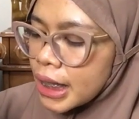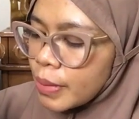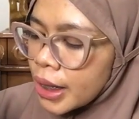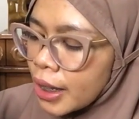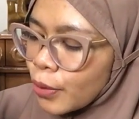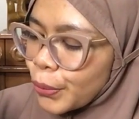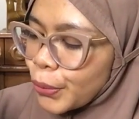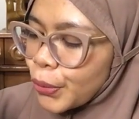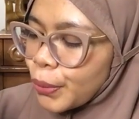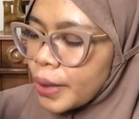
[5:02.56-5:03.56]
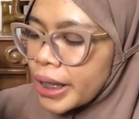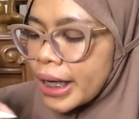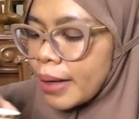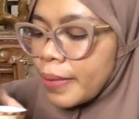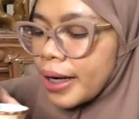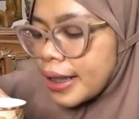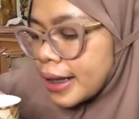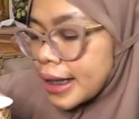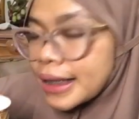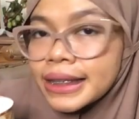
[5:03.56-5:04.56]
diminta untuk
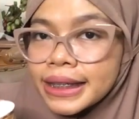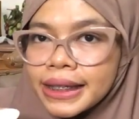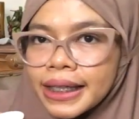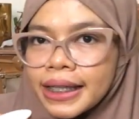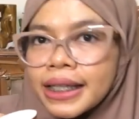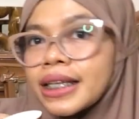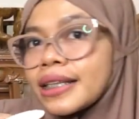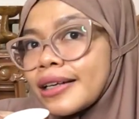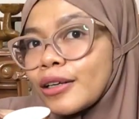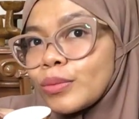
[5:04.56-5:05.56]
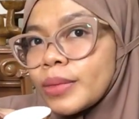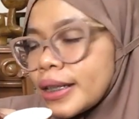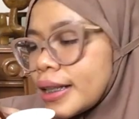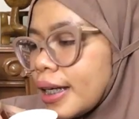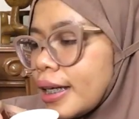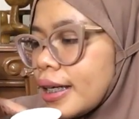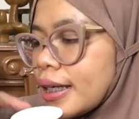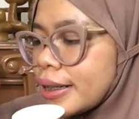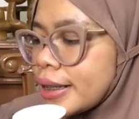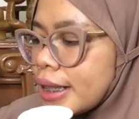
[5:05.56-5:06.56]
menyiapkan tester yang tidak terlalu banyak
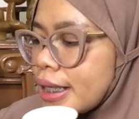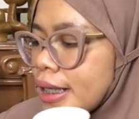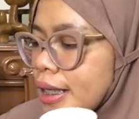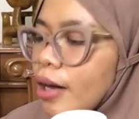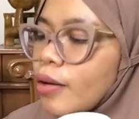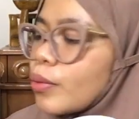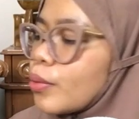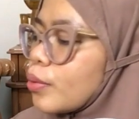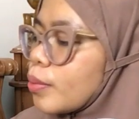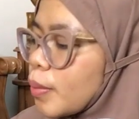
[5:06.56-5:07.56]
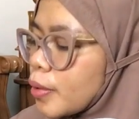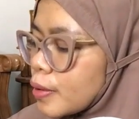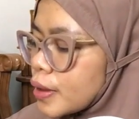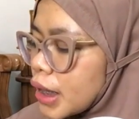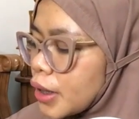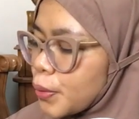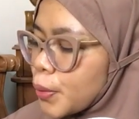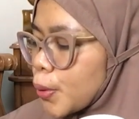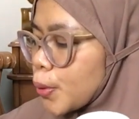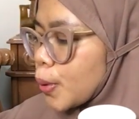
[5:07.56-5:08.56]
jadi aku memutuskan
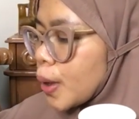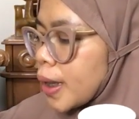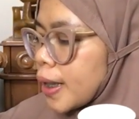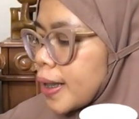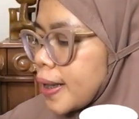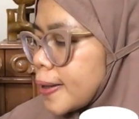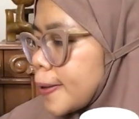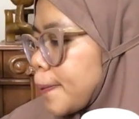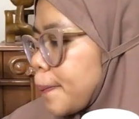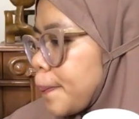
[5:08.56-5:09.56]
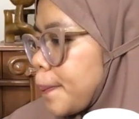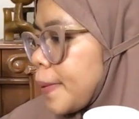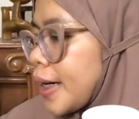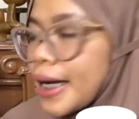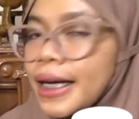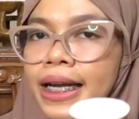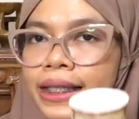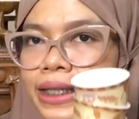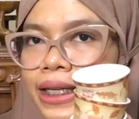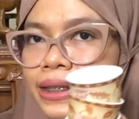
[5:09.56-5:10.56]
untuk um, pakai
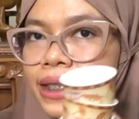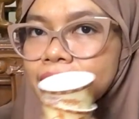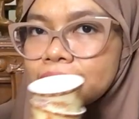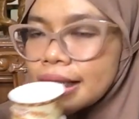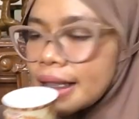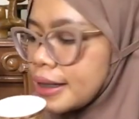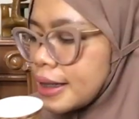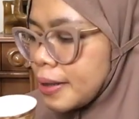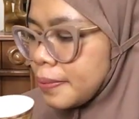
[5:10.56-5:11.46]
gelas-gelas yang kecil aja